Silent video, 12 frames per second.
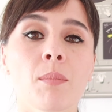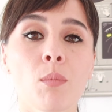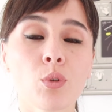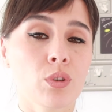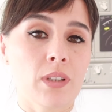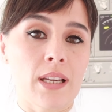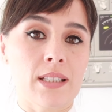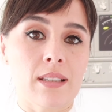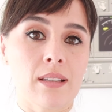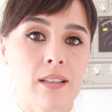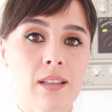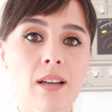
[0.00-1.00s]

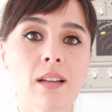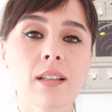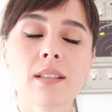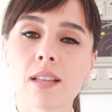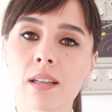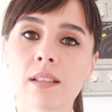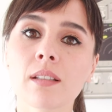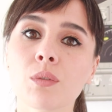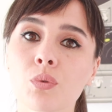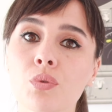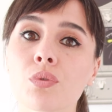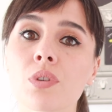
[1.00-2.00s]
monotasking yani
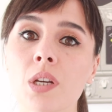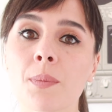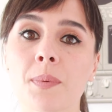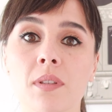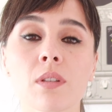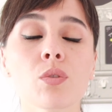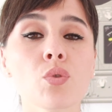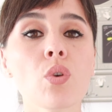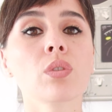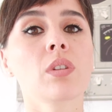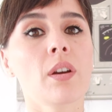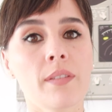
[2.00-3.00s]
tekli düşünce yapısının
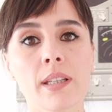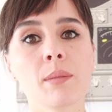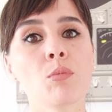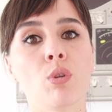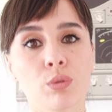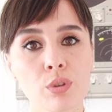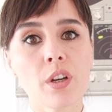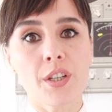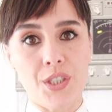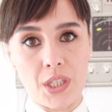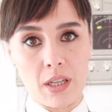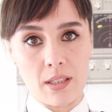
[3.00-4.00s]
çok daha verimli olduğu
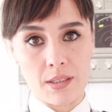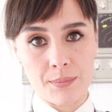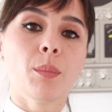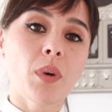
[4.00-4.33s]
aşikar.